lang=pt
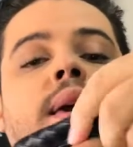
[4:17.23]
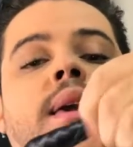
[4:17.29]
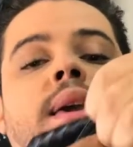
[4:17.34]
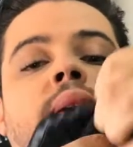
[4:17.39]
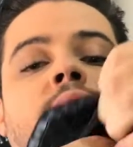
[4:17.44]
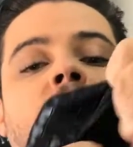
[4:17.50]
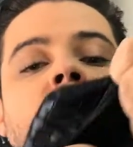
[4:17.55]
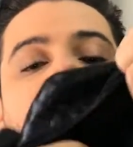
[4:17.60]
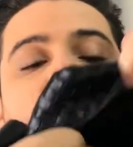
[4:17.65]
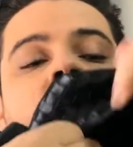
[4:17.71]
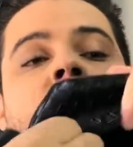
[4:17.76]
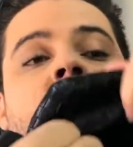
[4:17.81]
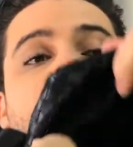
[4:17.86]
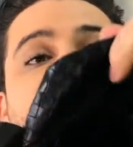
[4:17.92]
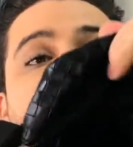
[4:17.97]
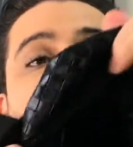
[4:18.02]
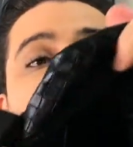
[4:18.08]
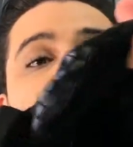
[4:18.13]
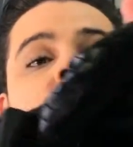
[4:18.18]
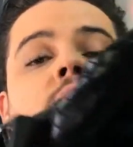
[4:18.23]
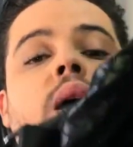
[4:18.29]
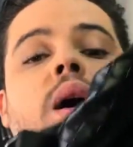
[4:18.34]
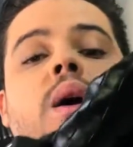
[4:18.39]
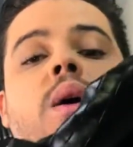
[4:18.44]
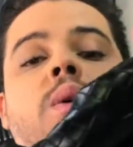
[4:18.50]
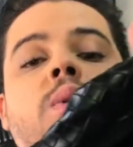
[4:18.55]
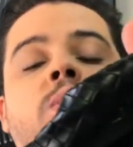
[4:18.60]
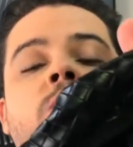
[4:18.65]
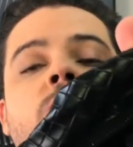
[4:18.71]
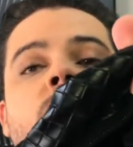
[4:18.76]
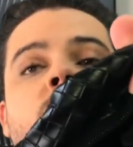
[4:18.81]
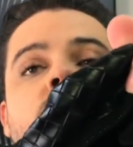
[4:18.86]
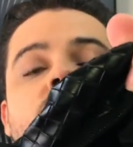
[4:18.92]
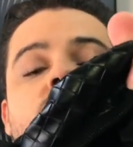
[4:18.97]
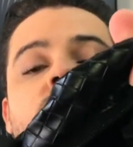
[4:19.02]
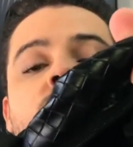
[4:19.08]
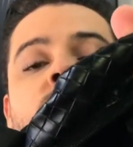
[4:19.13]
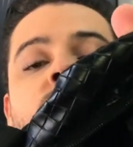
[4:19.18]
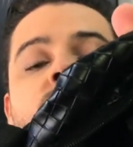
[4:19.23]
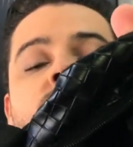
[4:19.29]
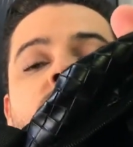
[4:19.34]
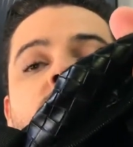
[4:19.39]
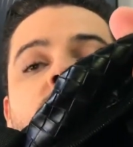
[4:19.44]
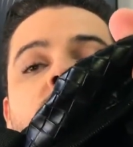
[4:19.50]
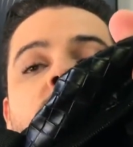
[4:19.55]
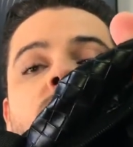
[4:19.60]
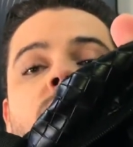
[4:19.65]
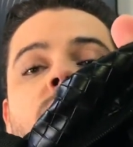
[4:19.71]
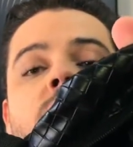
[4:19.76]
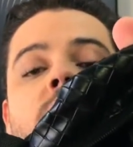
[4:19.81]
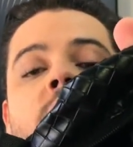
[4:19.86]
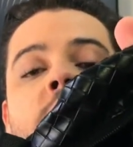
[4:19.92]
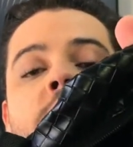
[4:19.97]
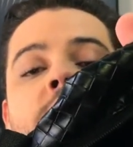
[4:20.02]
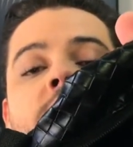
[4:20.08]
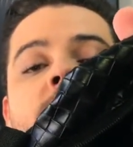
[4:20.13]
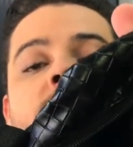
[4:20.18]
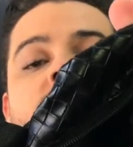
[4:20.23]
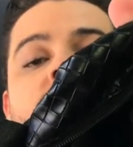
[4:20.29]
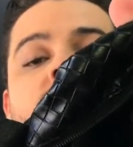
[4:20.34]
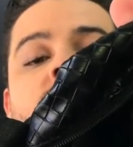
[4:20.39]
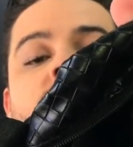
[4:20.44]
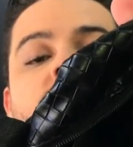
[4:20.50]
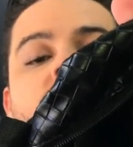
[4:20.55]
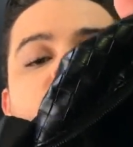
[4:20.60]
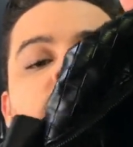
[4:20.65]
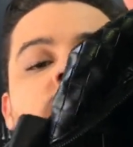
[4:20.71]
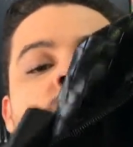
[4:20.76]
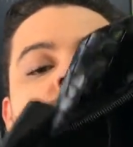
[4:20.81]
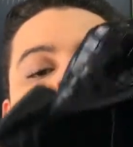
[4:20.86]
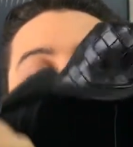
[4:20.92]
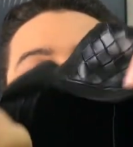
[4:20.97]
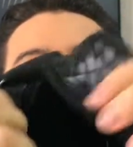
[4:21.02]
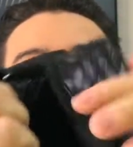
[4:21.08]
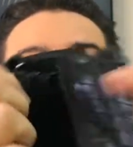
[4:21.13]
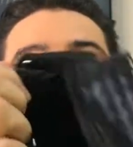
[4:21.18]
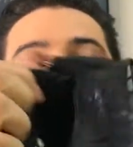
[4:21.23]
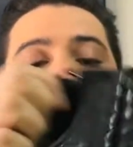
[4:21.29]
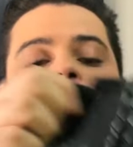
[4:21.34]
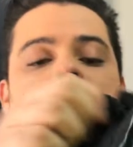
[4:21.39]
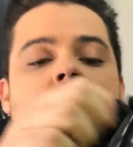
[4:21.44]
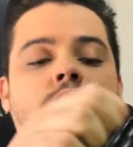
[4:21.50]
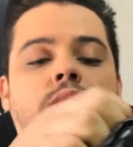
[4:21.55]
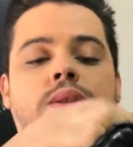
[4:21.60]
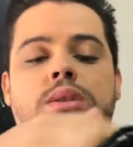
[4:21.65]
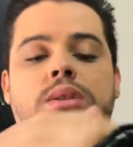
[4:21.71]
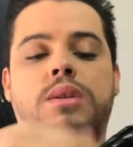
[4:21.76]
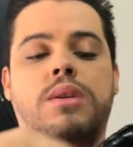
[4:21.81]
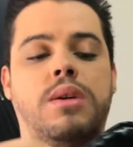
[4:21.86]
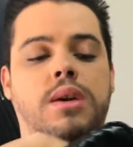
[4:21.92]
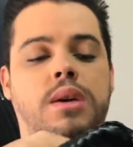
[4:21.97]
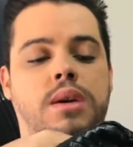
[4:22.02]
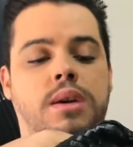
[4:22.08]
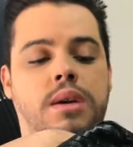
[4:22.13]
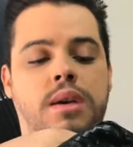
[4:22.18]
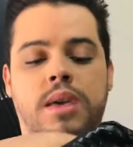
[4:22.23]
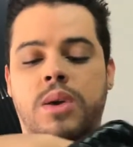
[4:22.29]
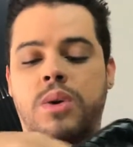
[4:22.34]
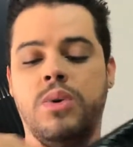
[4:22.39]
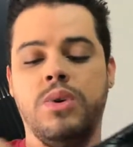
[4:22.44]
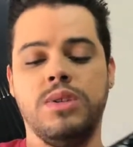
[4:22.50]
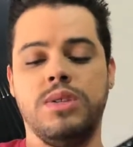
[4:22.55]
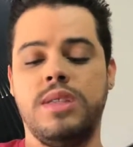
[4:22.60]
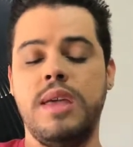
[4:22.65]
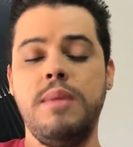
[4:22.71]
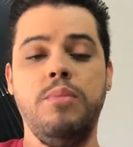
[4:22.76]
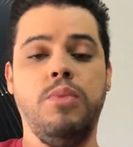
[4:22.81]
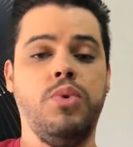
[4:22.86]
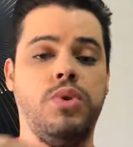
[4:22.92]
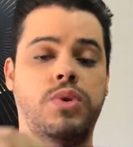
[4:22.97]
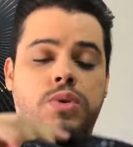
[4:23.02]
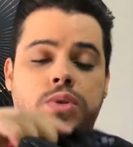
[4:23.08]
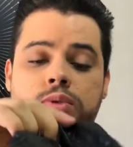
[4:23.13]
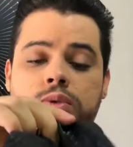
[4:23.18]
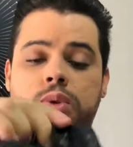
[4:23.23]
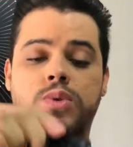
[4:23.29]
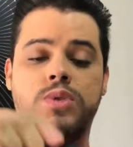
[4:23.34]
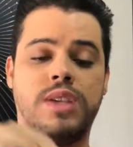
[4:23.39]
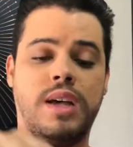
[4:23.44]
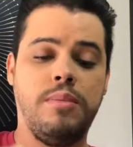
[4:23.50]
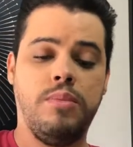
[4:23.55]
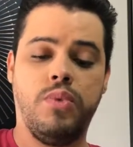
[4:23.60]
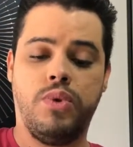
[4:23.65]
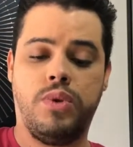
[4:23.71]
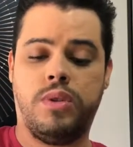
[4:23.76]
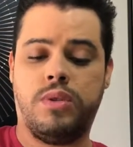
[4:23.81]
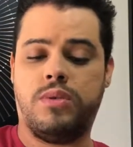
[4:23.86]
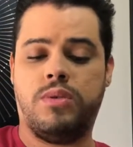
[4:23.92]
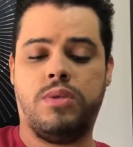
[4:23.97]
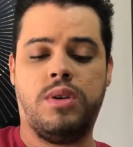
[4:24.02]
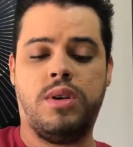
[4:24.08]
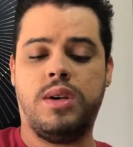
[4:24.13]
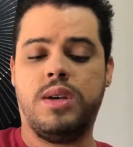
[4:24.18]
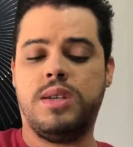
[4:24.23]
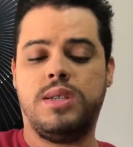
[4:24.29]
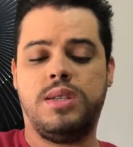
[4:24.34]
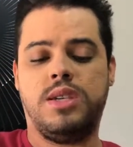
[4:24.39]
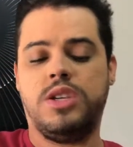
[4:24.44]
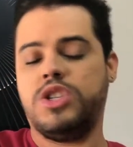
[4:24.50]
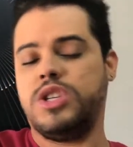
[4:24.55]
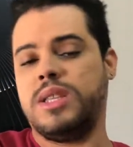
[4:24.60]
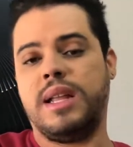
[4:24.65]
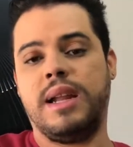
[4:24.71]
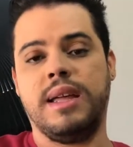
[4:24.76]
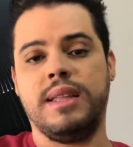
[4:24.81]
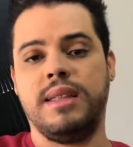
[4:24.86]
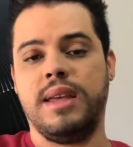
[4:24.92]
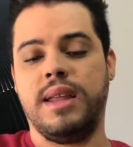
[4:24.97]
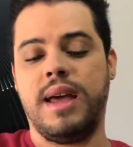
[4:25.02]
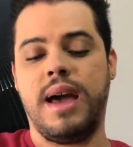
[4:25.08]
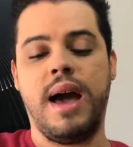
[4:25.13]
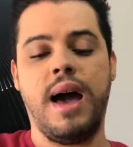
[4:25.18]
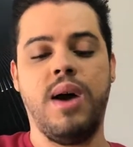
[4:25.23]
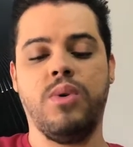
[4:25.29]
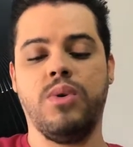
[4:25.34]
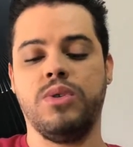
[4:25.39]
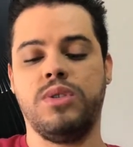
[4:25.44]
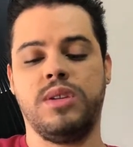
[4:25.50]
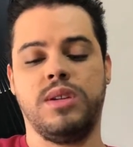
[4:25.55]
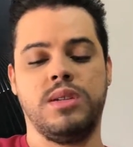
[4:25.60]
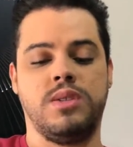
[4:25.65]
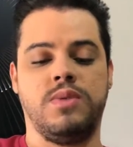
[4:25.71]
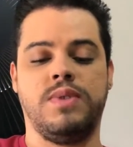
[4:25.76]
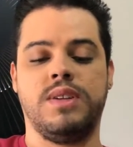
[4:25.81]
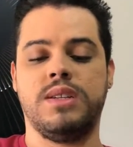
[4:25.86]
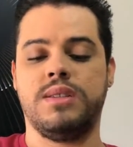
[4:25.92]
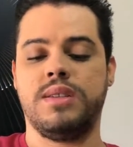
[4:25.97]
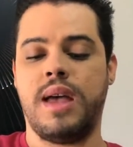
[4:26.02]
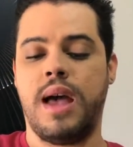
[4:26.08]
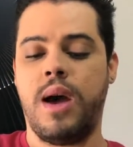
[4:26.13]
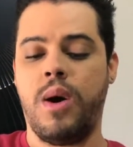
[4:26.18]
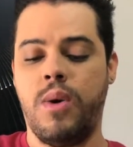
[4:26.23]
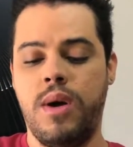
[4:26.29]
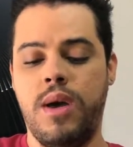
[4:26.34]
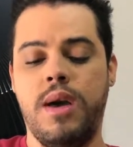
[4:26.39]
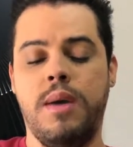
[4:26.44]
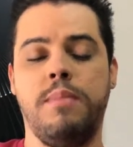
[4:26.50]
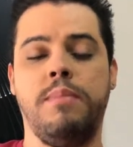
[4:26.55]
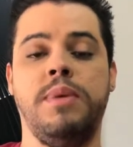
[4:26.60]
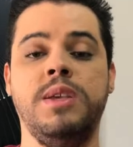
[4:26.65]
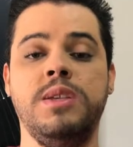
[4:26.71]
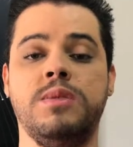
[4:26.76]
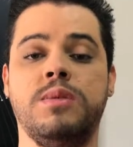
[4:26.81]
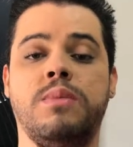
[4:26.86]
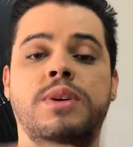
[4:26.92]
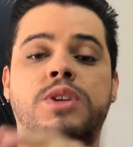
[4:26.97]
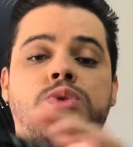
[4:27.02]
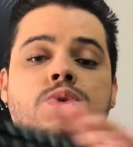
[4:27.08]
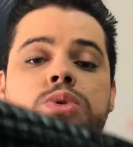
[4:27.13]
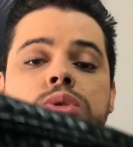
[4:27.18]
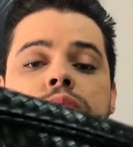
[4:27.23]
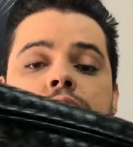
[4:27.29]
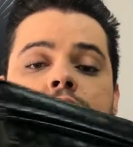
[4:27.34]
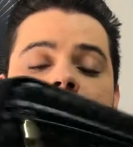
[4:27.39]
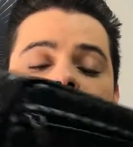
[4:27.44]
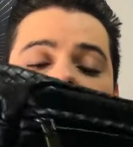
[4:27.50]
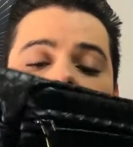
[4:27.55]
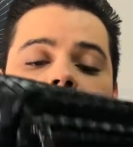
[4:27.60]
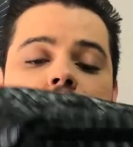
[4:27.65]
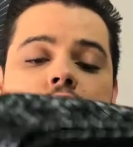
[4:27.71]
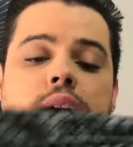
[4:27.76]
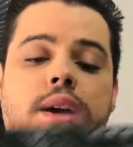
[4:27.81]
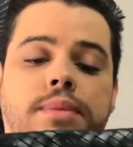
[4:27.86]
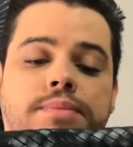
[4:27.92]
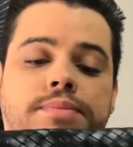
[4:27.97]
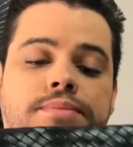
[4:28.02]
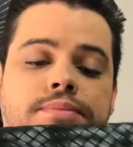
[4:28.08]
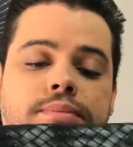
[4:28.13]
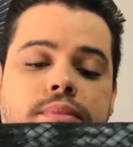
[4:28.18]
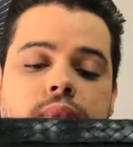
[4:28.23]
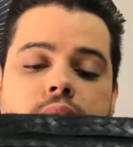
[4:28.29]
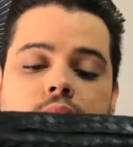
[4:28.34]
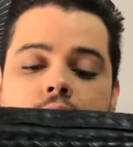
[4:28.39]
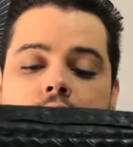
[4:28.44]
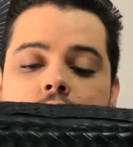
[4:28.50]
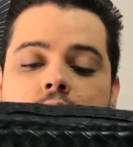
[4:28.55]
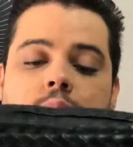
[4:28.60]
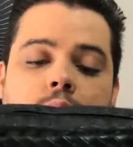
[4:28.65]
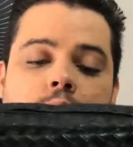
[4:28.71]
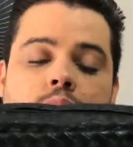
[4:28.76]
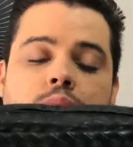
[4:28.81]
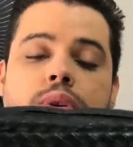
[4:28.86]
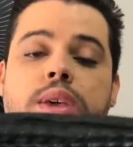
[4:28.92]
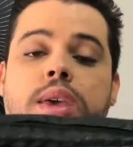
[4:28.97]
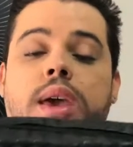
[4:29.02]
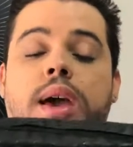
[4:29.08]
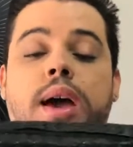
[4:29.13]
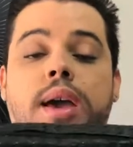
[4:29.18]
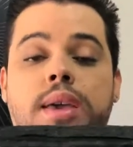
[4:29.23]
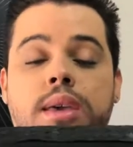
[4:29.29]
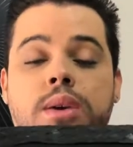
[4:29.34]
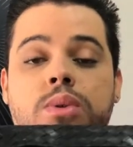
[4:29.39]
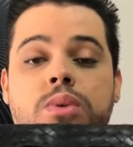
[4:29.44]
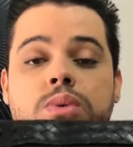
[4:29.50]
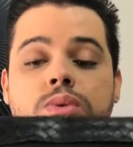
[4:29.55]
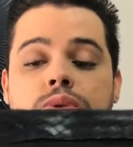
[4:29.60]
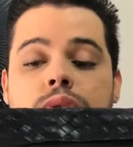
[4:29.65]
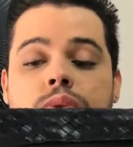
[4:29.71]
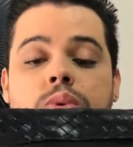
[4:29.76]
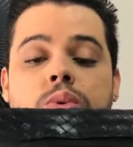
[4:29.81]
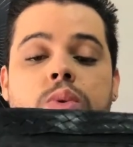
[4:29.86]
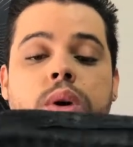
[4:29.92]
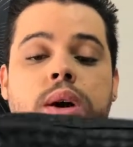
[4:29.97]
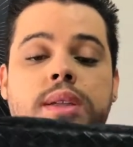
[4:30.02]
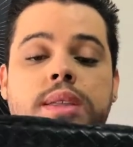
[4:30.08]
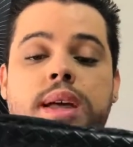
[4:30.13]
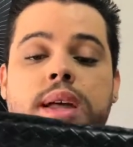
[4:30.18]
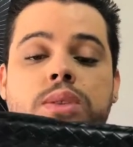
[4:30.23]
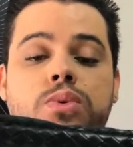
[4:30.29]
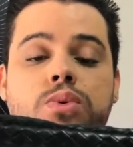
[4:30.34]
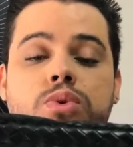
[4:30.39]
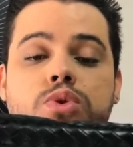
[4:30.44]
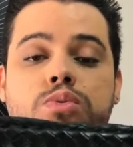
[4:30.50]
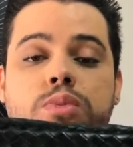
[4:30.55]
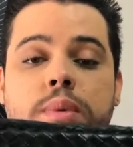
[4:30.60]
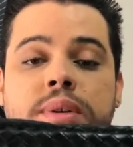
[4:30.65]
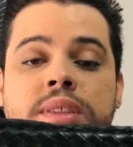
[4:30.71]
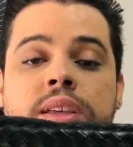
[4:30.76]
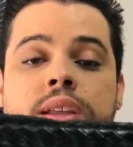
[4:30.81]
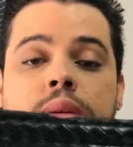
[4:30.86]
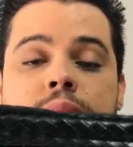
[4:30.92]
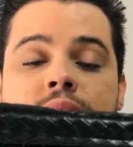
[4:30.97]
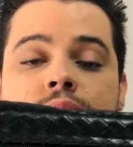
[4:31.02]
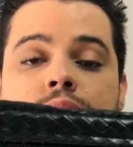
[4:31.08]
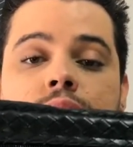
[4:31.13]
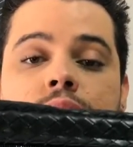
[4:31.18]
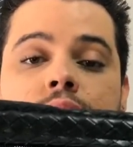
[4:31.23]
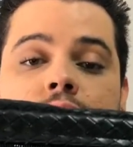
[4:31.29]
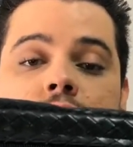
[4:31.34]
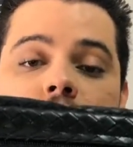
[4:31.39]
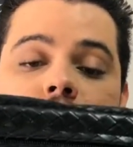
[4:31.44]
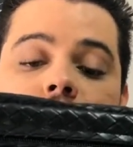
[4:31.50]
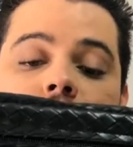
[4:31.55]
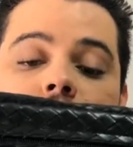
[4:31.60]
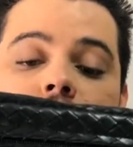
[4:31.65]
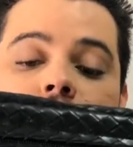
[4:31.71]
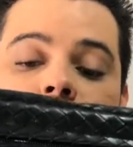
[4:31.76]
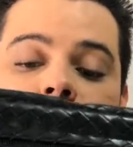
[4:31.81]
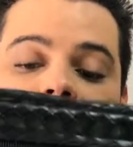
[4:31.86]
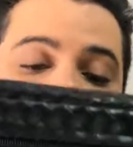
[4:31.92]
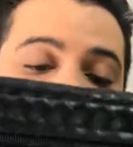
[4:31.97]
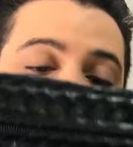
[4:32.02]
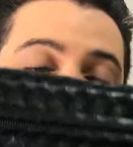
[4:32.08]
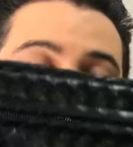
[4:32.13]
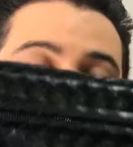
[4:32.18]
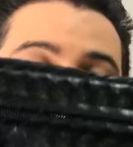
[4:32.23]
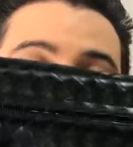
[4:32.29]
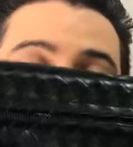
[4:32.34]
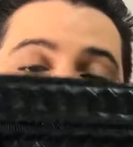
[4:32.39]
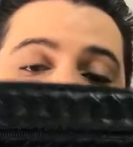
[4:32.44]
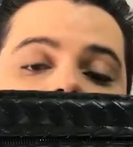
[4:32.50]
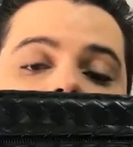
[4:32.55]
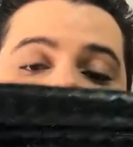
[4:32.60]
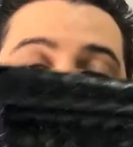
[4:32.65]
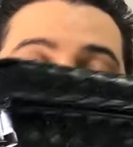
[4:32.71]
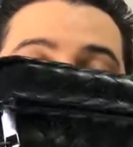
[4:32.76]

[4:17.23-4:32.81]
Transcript: E um outro bolsinho aberto na outra parte. Eu gostei muito, vou usar muito seja na lateral ou transversal, principalmente quando eu vou viajar, porque aí eu consigo guardar tudo de uma maneira mais organizada. Mas eu